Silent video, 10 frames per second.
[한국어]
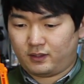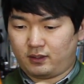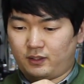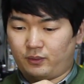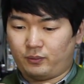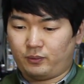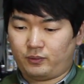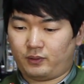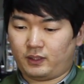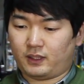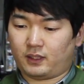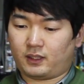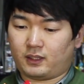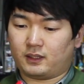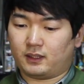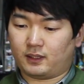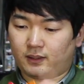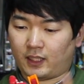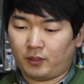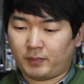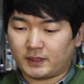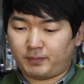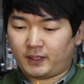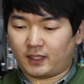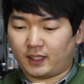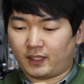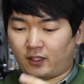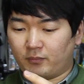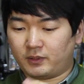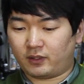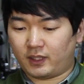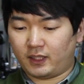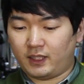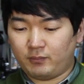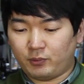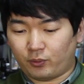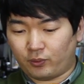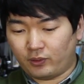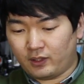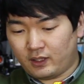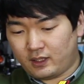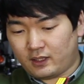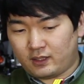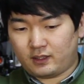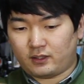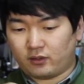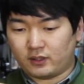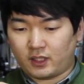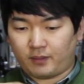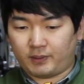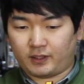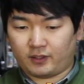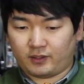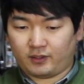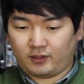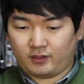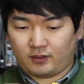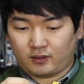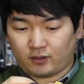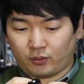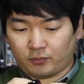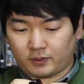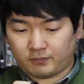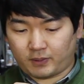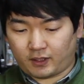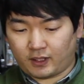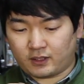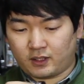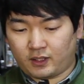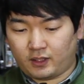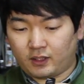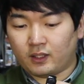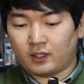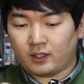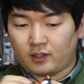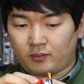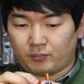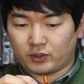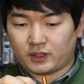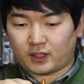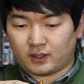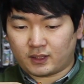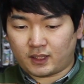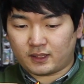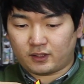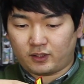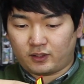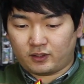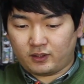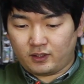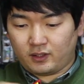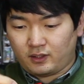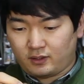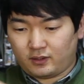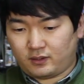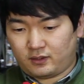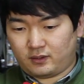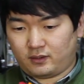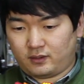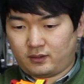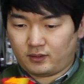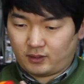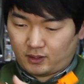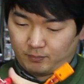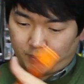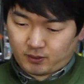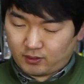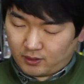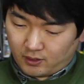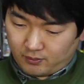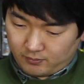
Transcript: 그리고 그 날렵한 스피드가 아니라 엄청난 힘으로 적을 제압했던 그런 로봇입니다 굉장히 멋지게 등장해서 이펙트가